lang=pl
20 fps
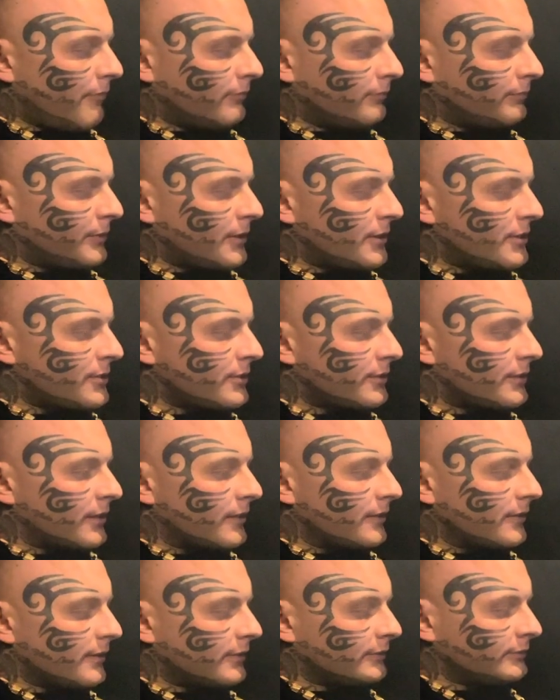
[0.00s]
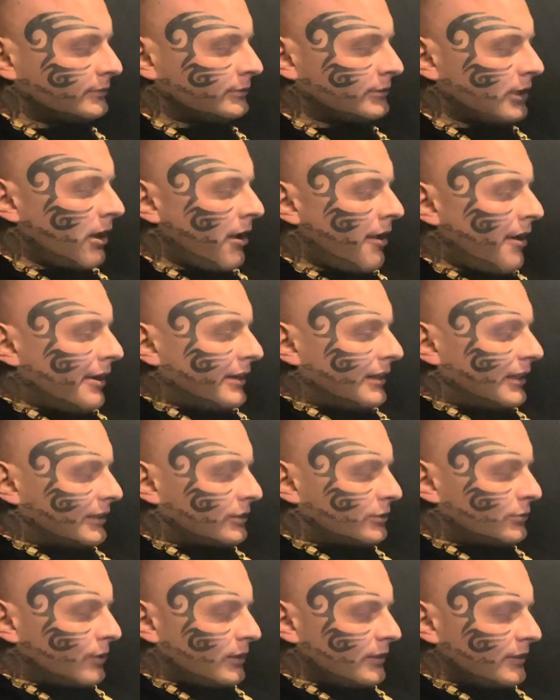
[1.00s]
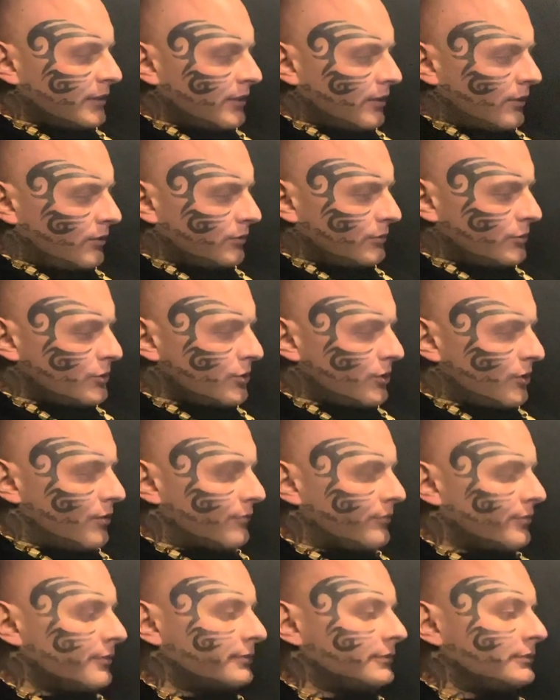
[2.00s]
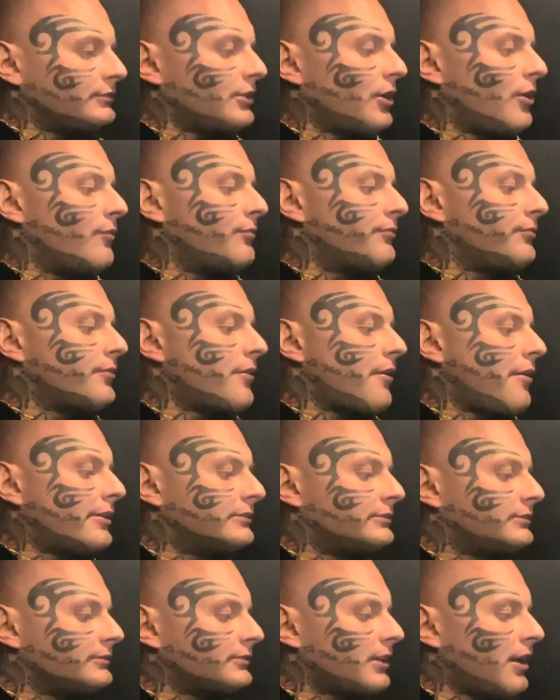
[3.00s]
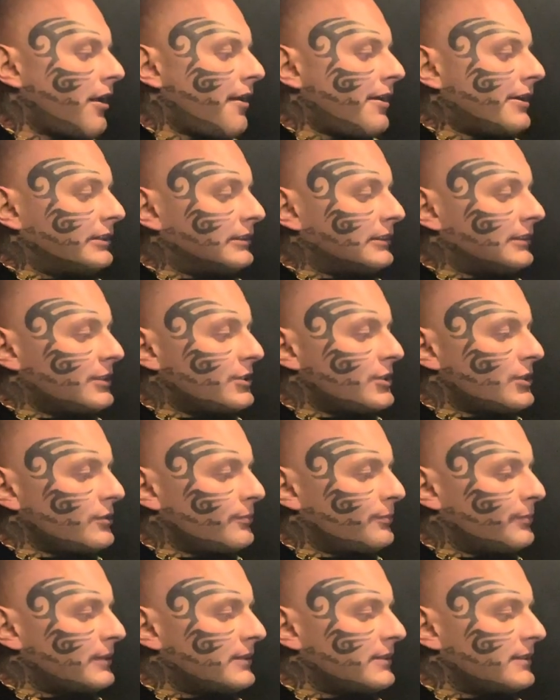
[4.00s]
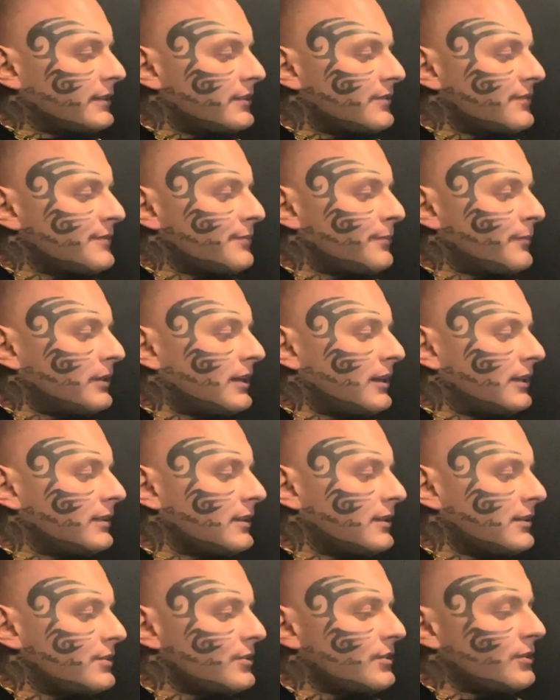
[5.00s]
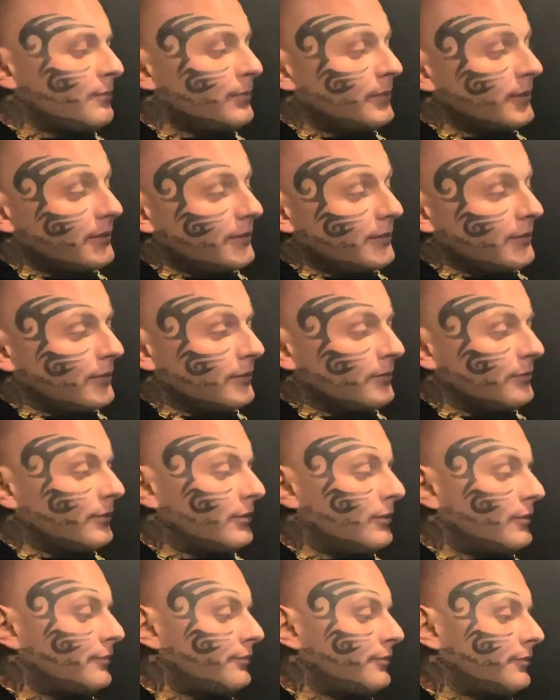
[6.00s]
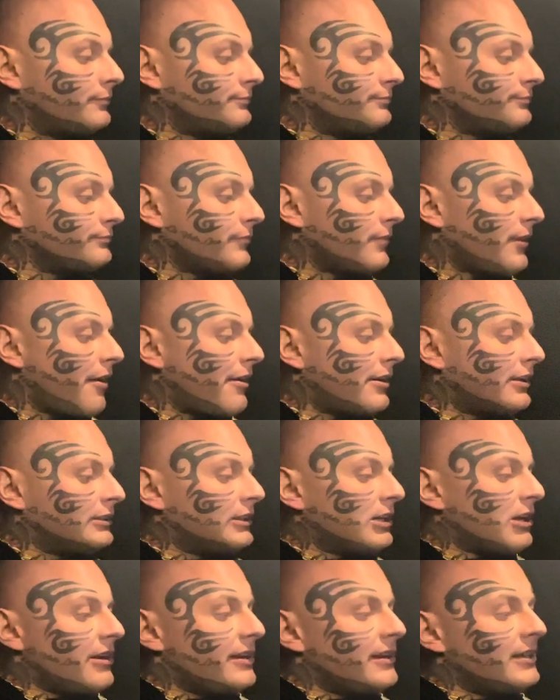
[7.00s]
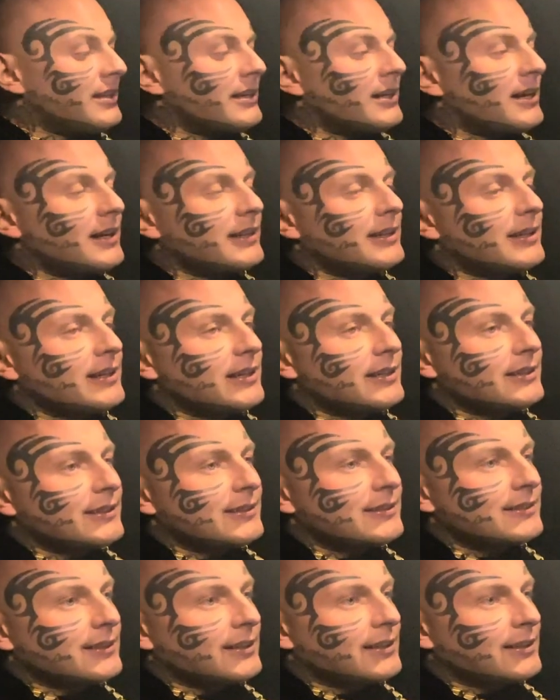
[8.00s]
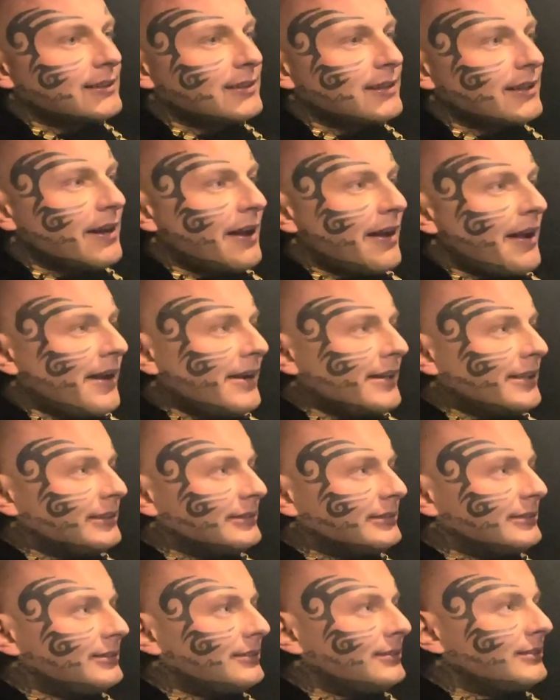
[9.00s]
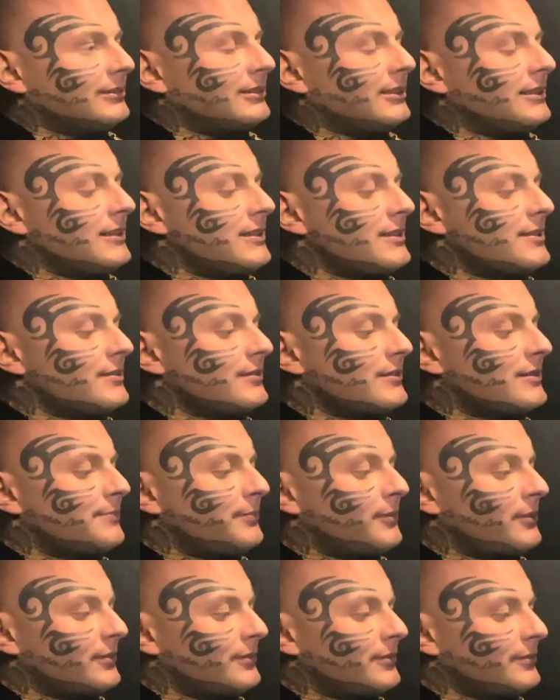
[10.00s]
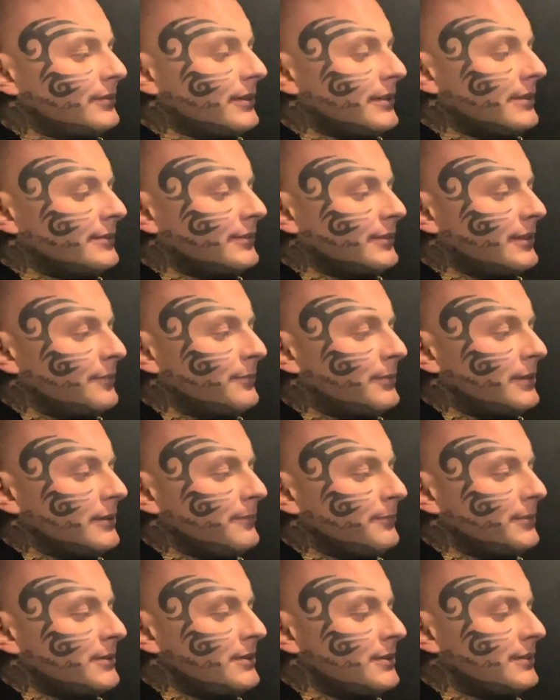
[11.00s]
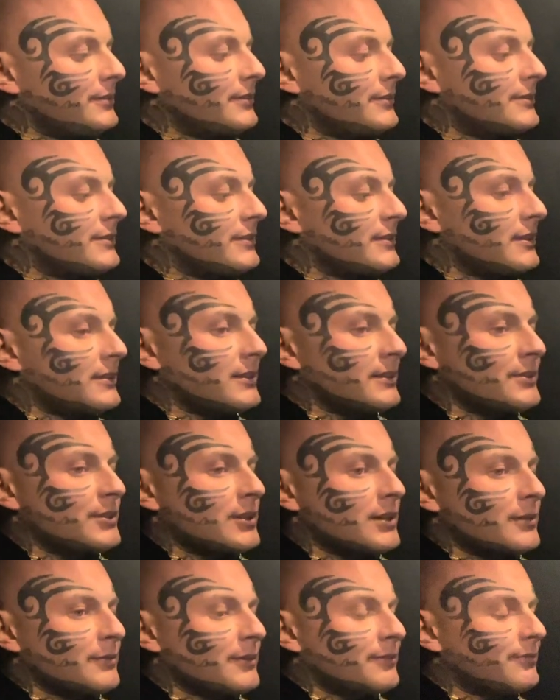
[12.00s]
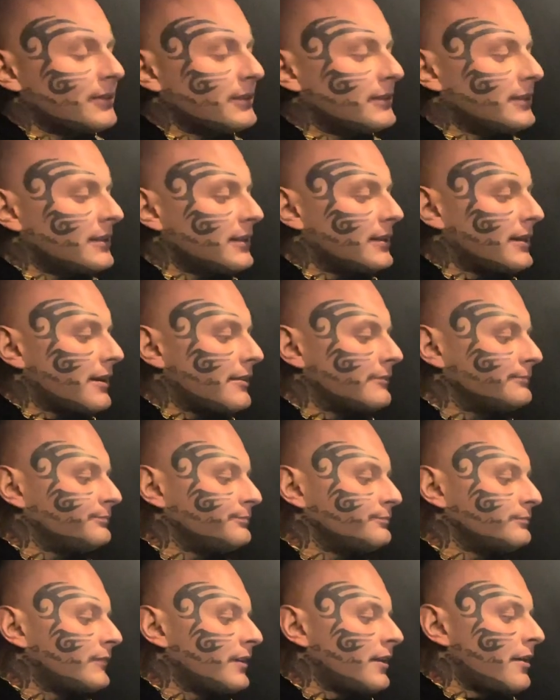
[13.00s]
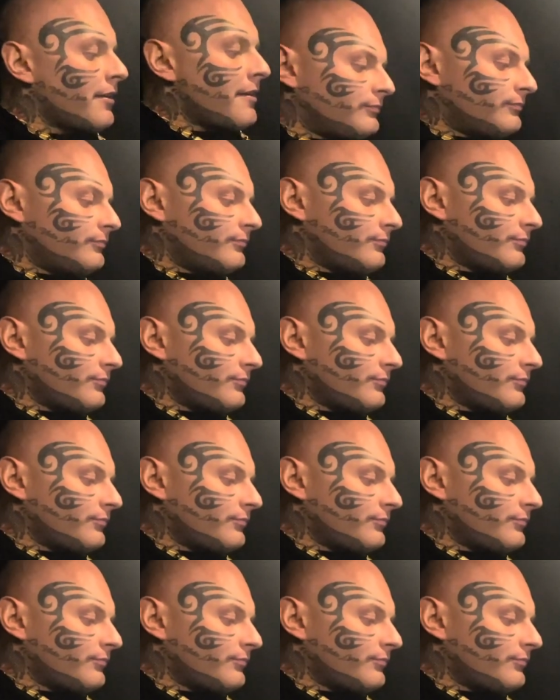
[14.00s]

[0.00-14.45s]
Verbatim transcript: pierwszy ten. Aktualnie on czy off? Off. Leci obecnie jakieś wspomaganie, czy kompletny off? Off. Ile HGH na start? No to zależy od sportu, nie? No ja brałem 5 jednostek, jak leciałem na fajterkę. No.